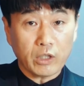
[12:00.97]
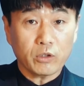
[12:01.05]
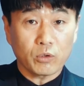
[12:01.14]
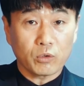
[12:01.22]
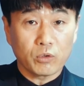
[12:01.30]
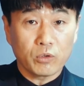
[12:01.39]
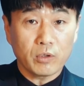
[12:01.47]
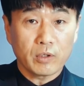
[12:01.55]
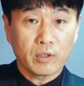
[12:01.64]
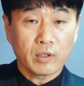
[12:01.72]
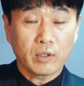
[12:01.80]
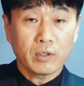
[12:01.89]
한 거고.
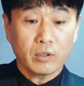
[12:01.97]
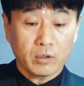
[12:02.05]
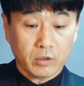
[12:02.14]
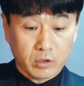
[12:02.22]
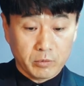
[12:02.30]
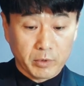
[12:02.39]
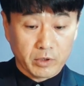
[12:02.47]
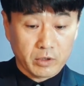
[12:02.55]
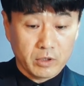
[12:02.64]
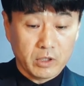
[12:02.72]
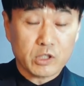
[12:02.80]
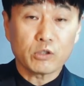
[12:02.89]
그러면
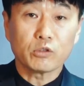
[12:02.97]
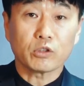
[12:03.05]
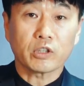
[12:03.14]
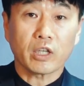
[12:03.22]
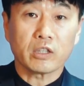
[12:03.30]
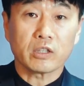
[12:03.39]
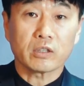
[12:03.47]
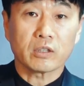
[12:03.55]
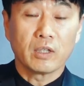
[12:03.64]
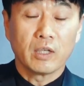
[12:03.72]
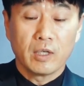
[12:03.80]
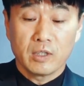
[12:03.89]
이 친구는 어떻게,
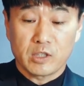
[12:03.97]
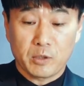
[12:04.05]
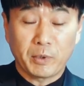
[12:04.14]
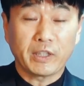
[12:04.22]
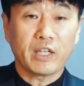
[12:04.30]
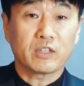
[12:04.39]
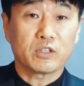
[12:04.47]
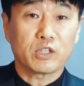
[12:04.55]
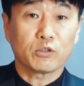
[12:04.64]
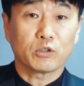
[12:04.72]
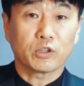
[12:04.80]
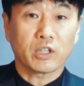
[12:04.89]
집안에 있던
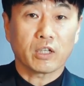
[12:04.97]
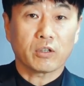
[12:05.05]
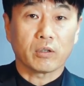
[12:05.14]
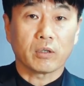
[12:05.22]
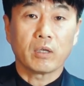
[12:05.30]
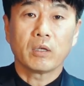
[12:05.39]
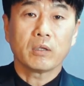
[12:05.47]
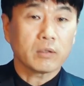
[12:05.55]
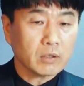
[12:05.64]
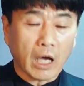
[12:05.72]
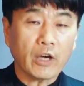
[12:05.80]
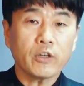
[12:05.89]
친구는 어떻게 할까요?
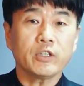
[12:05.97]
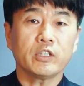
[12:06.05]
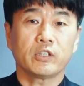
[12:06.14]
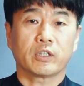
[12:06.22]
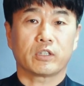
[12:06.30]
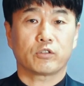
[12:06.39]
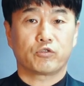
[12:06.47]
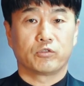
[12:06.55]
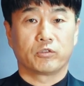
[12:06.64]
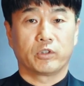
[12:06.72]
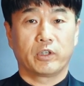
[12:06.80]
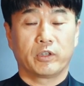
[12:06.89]
당연히 일어나서
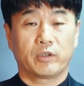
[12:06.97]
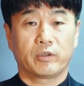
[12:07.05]
주는 거예요.